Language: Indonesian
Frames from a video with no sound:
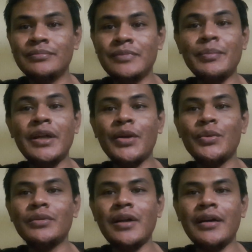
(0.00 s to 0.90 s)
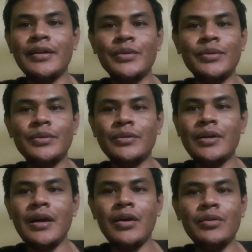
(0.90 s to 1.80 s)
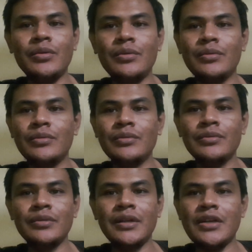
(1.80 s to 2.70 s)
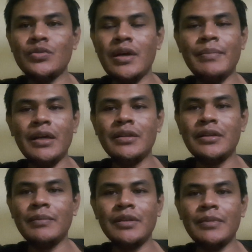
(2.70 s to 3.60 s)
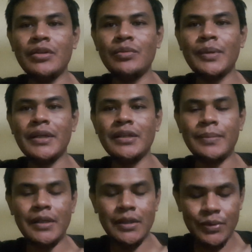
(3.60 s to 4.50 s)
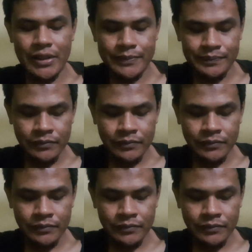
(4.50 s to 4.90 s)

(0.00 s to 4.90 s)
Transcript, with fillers: memiliki hutang itu aku tidak suka banget teman-teman itu bukan tipe aku ya